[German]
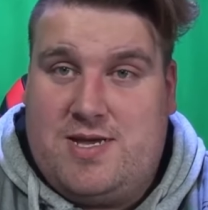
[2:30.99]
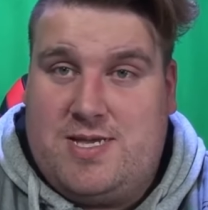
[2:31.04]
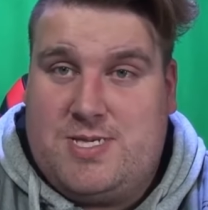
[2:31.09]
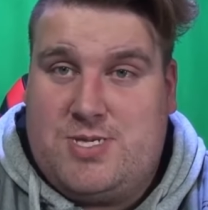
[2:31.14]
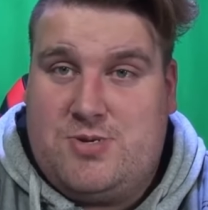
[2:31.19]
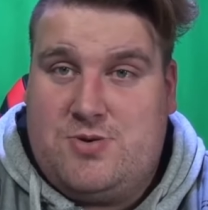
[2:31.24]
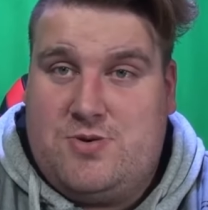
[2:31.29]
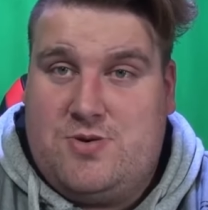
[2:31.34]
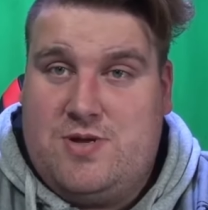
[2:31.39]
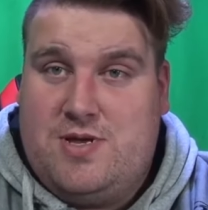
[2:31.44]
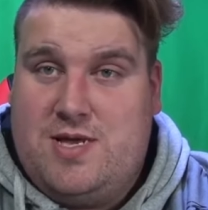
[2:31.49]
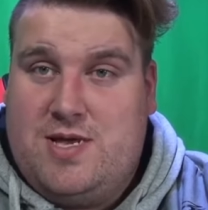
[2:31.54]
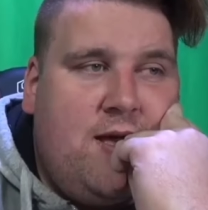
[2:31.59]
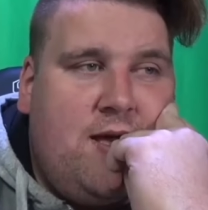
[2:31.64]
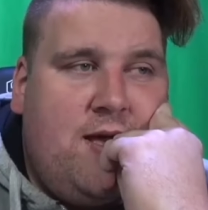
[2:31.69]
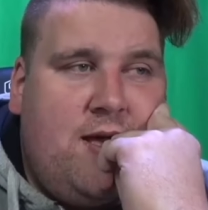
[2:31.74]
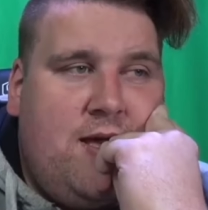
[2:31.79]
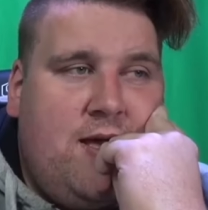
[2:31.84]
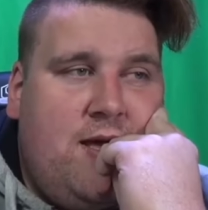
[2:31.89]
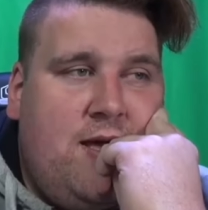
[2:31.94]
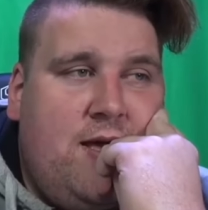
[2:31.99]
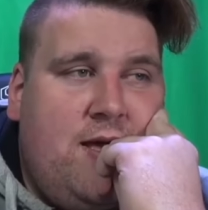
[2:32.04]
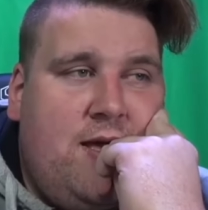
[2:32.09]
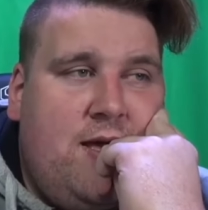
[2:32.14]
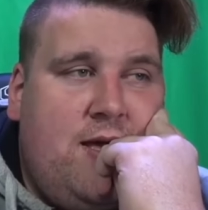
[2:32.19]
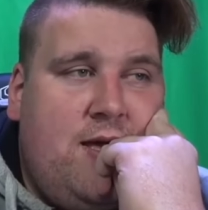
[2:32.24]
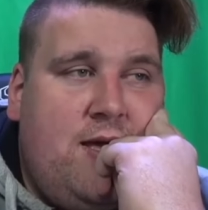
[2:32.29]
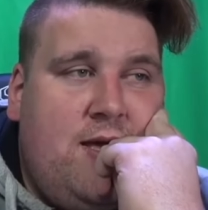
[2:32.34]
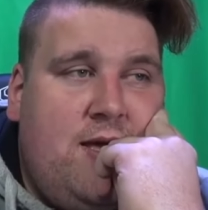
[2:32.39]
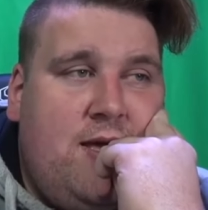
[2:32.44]
Also,
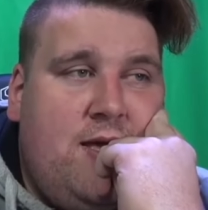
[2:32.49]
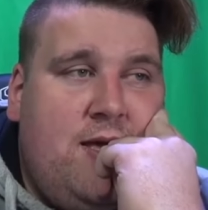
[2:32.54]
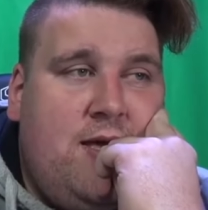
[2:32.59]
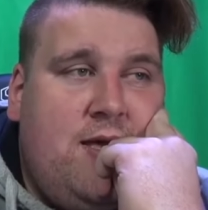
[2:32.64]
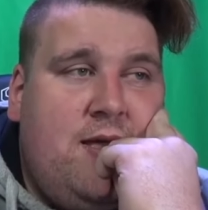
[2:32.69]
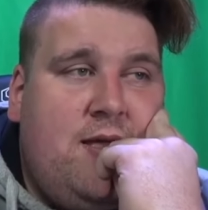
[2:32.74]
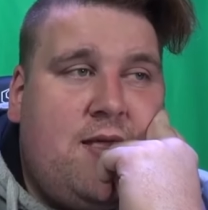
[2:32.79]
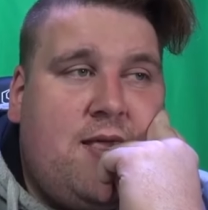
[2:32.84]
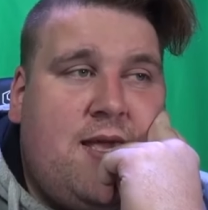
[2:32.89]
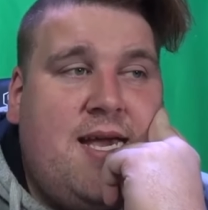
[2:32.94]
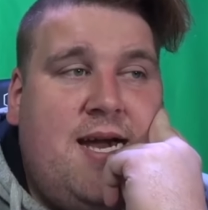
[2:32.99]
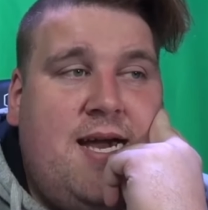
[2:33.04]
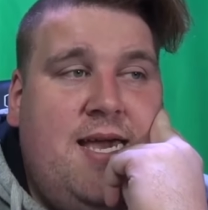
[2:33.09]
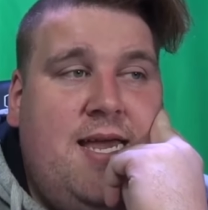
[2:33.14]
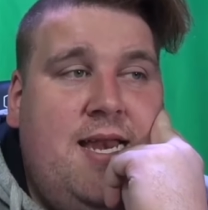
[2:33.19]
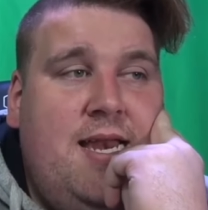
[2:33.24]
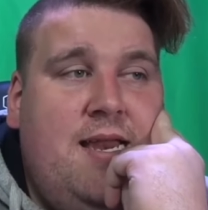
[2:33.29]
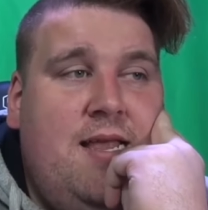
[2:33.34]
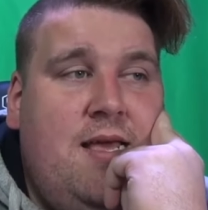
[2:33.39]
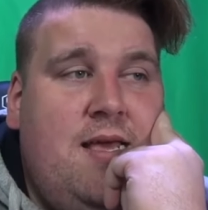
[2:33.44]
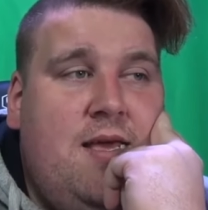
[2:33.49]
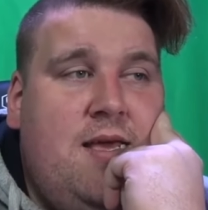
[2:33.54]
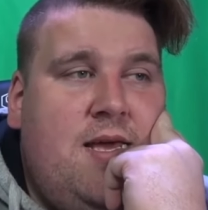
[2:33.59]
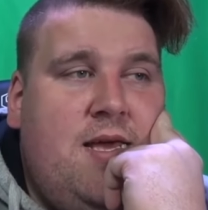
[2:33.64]
äh, geil,